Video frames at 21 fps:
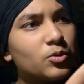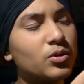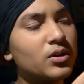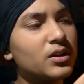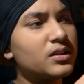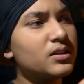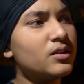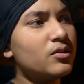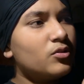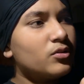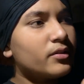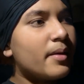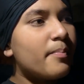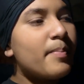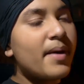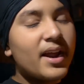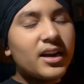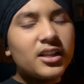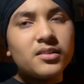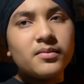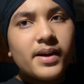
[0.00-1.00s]
थोड़ा सा उसका
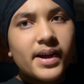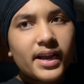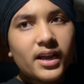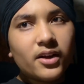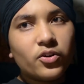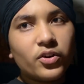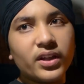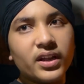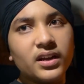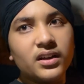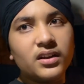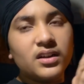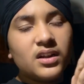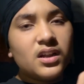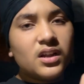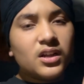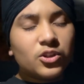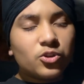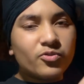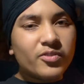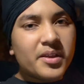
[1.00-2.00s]
पैर दबा गया कोई
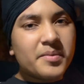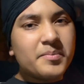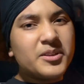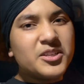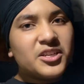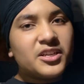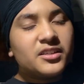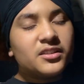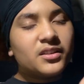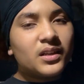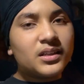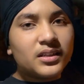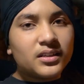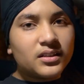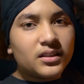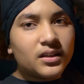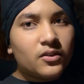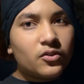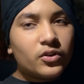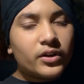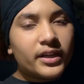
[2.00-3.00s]
तो वहीं पे चीखता
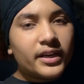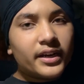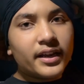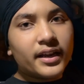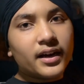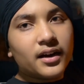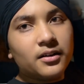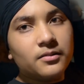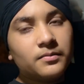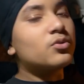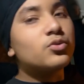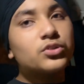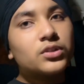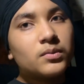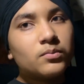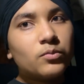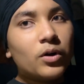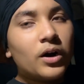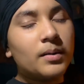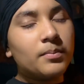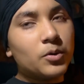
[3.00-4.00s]
चीखता वो गिर गया तो
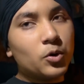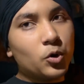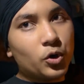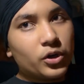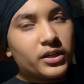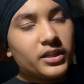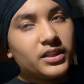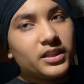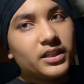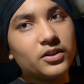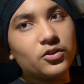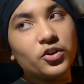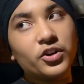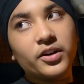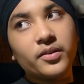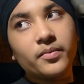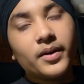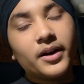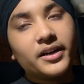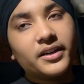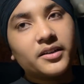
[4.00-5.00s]
उसकी माँ भौंक रही थी
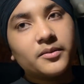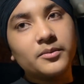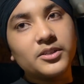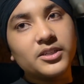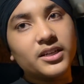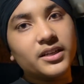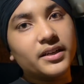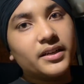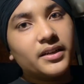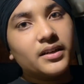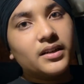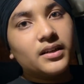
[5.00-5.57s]
कोने बैठ के बेचारी